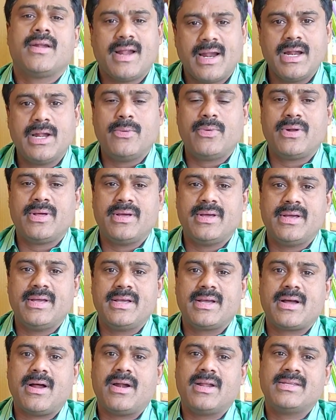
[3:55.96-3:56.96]
நல்ல ஒரு
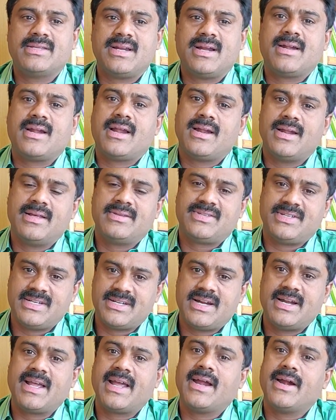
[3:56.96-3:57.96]
காலேஜில் நல்ல
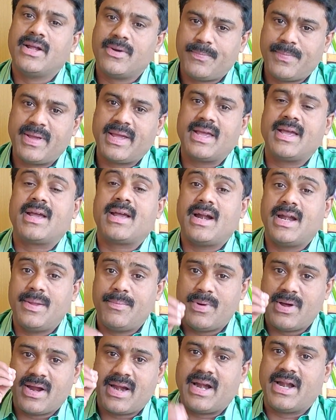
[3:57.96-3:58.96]
சீட்டை நீங்கள் எடுப்பீங்க
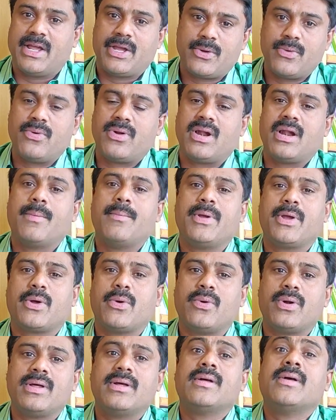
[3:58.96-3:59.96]
கண்டிப்பாக கிடைக்கும்ன்ற
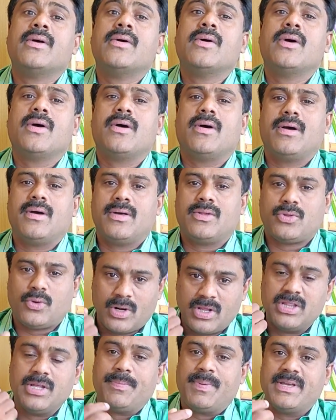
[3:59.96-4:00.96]
நம்பிக்கையோடு
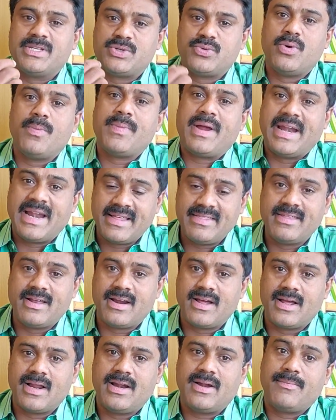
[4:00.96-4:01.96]
தொடர்ந்து பேசுவோம்
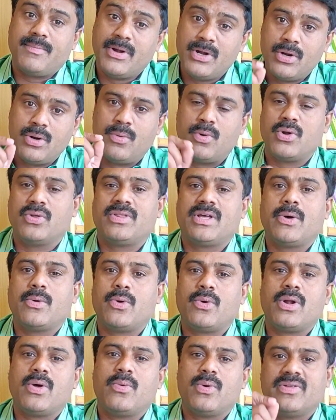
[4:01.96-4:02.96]
இணைந்திருங்கள் இன்னொரு
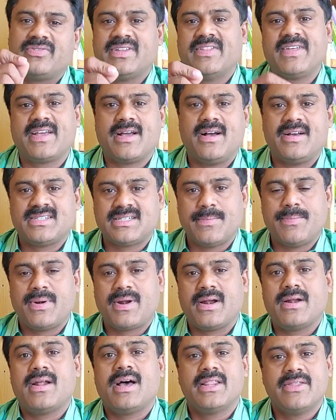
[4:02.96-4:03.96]
தகவலோடு உங்களை சந்திக்க
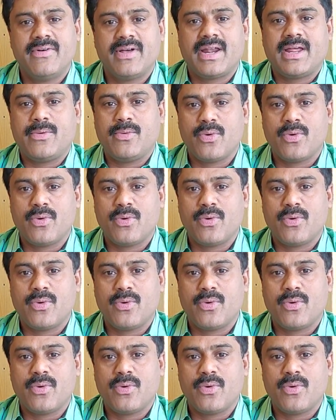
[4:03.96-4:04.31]
ஆசைப்படுறேன் அதுவரை